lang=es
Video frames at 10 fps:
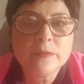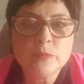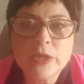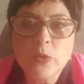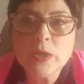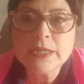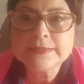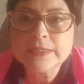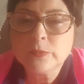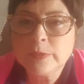darme una
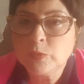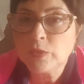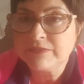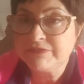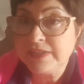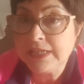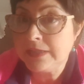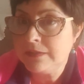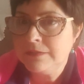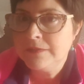vuelta, tomar un
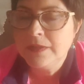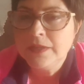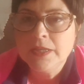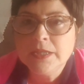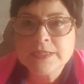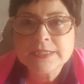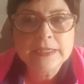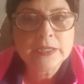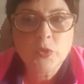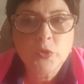café,
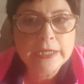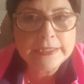Hablas con